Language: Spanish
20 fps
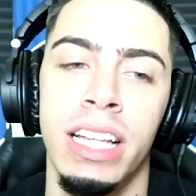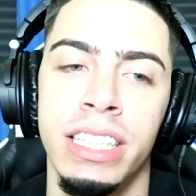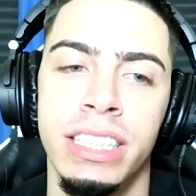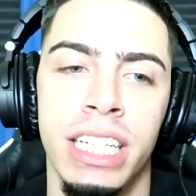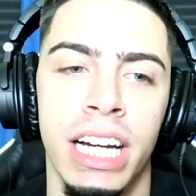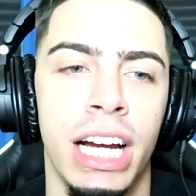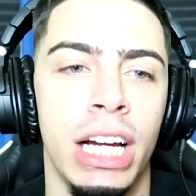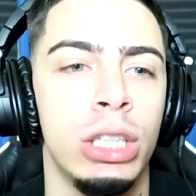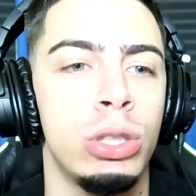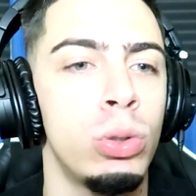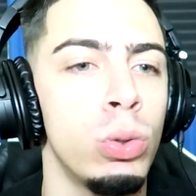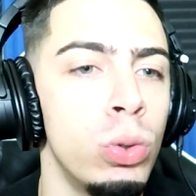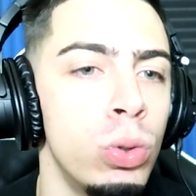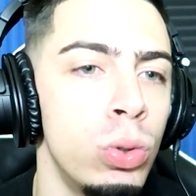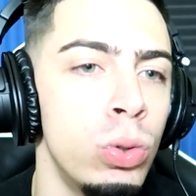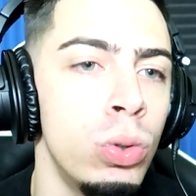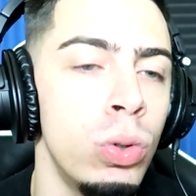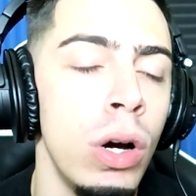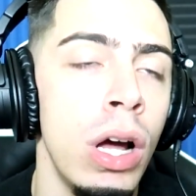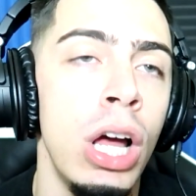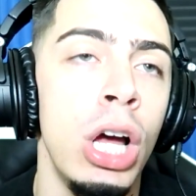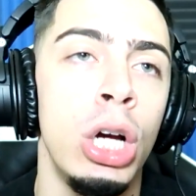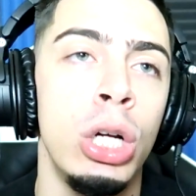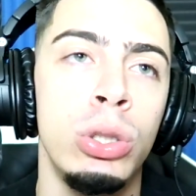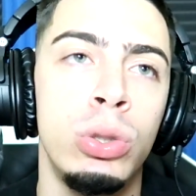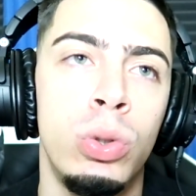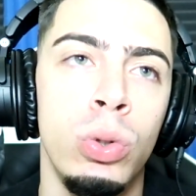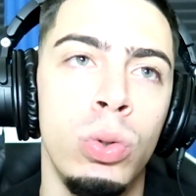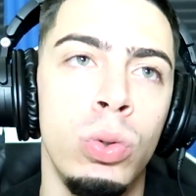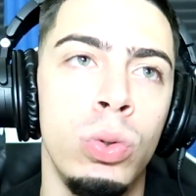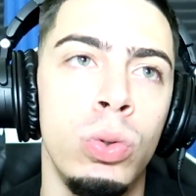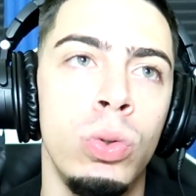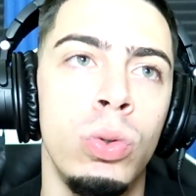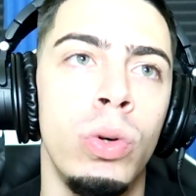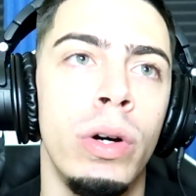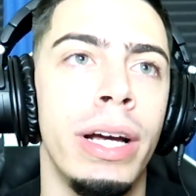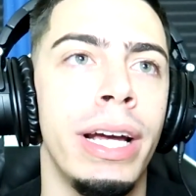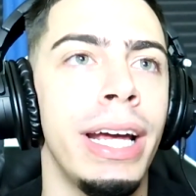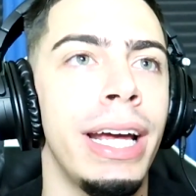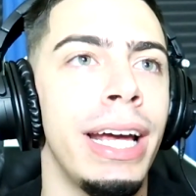Dice que tú,
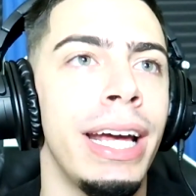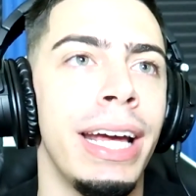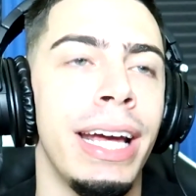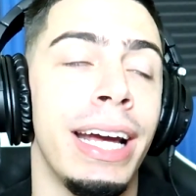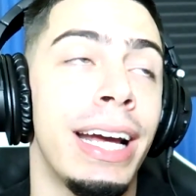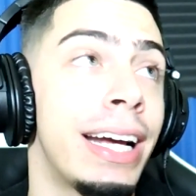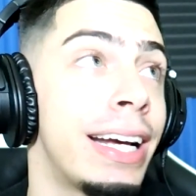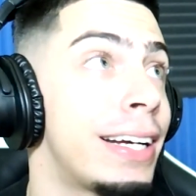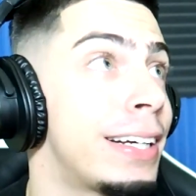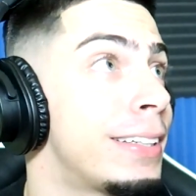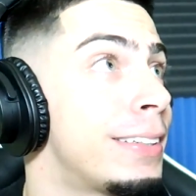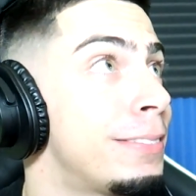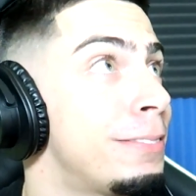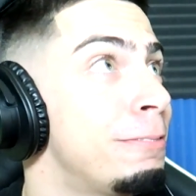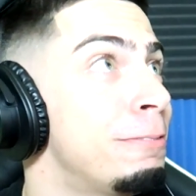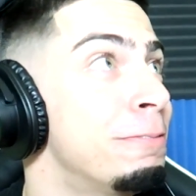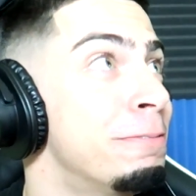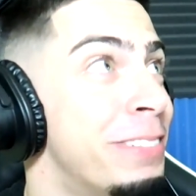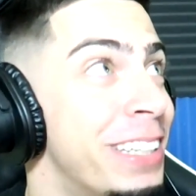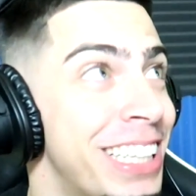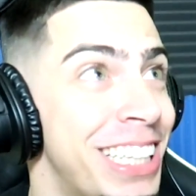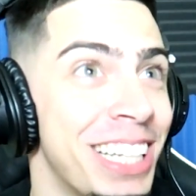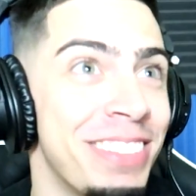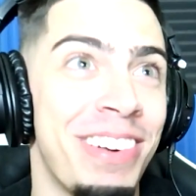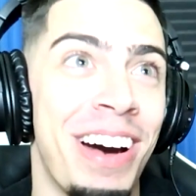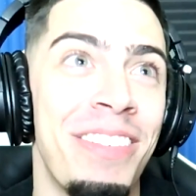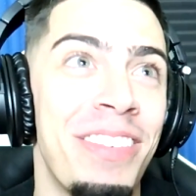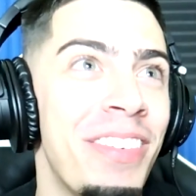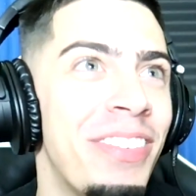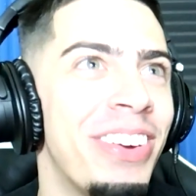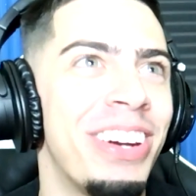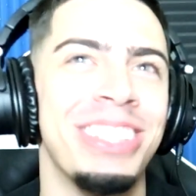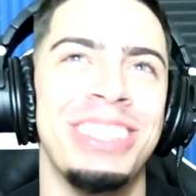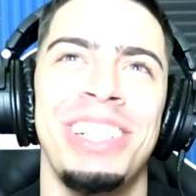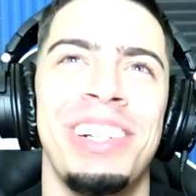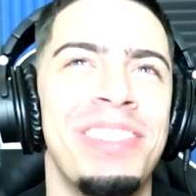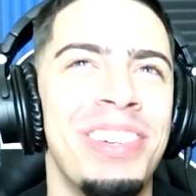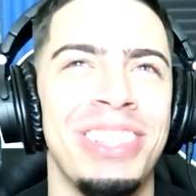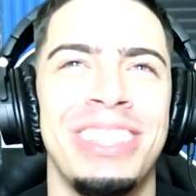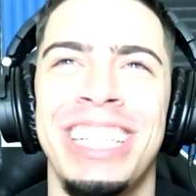tú, eh, viste, papi, por
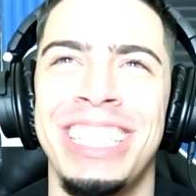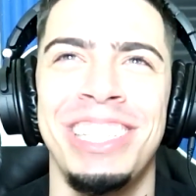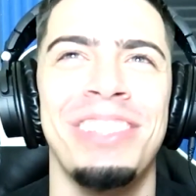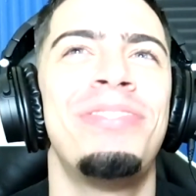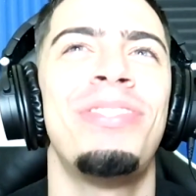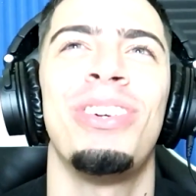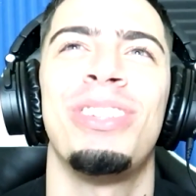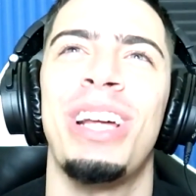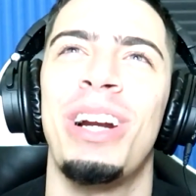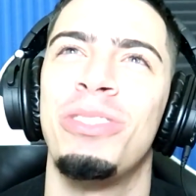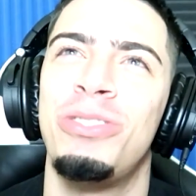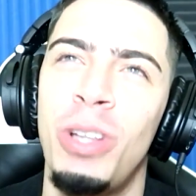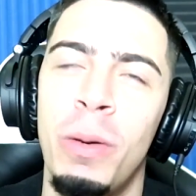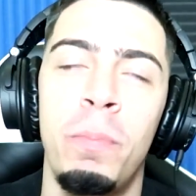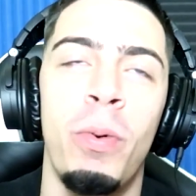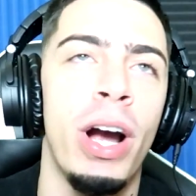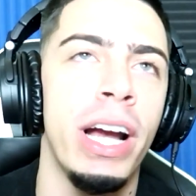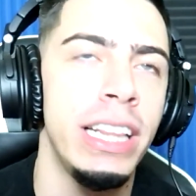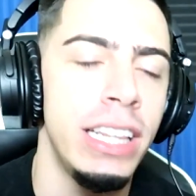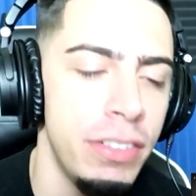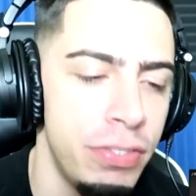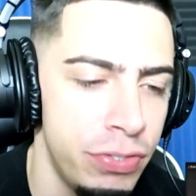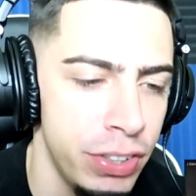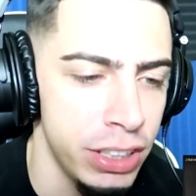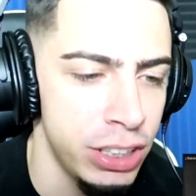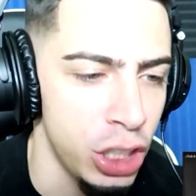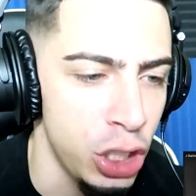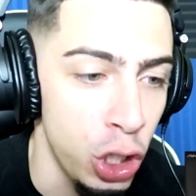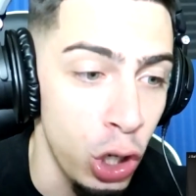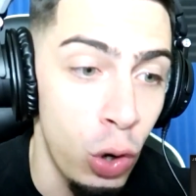eso no me gusta hacer flow traductor porque es difícil.